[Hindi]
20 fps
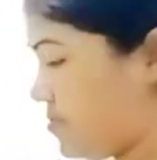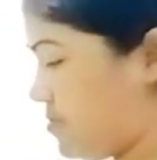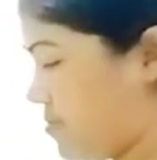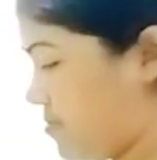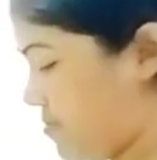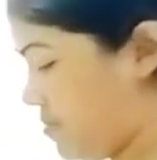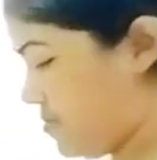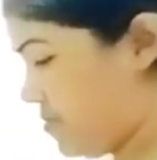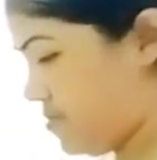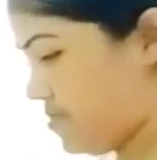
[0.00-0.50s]
कि मैं
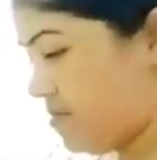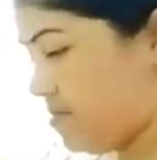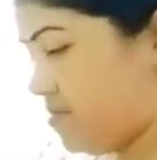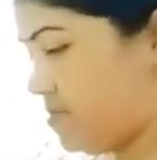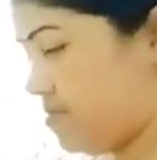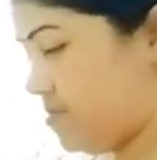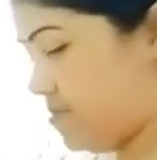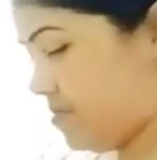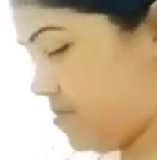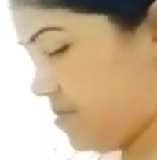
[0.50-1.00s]
क्या लेके
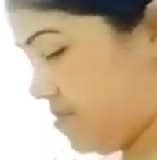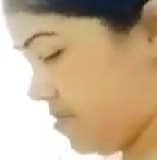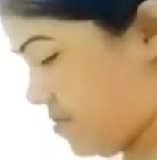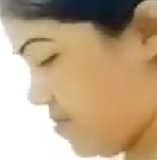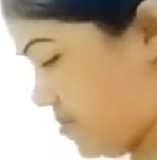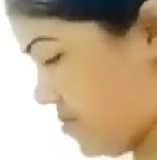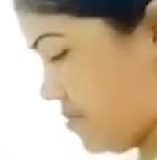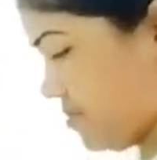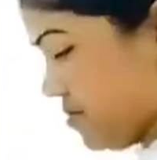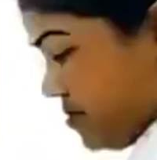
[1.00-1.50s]
आई थी
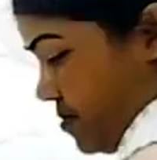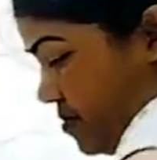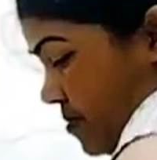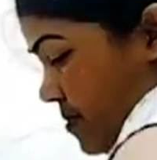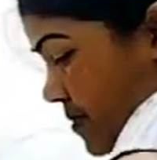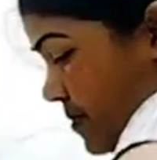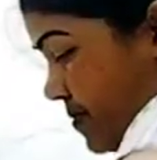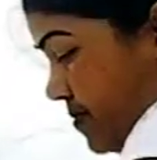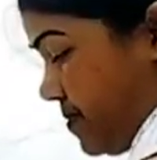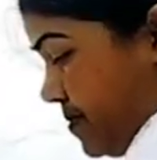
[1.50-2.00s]
तो
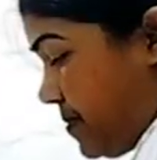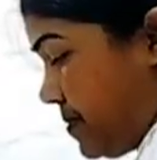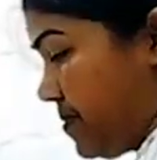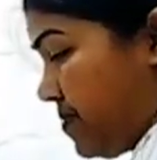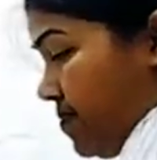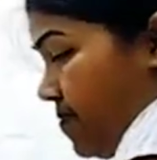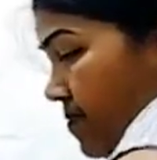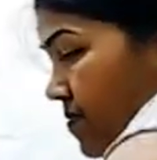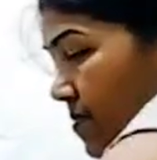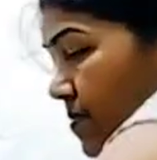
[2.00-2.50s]
अभी तो मैंने
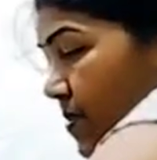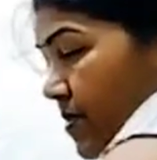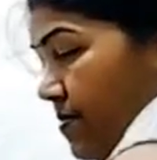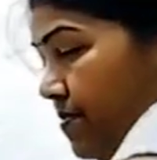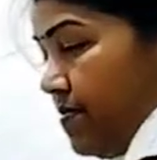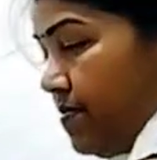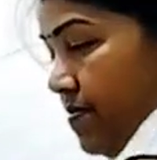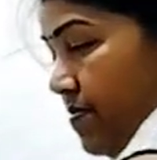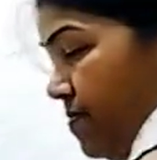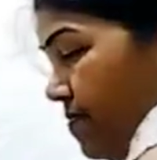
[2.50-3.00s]

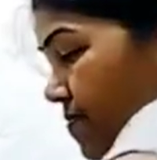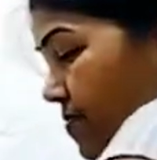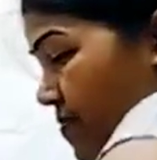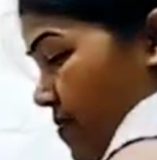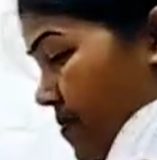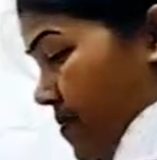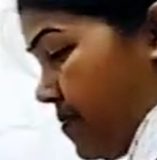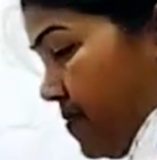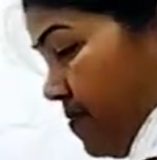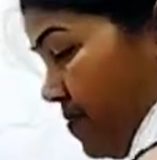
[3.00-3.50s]
डस्टिंग करने के
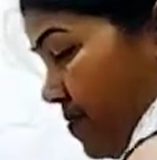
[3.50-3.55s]
बाद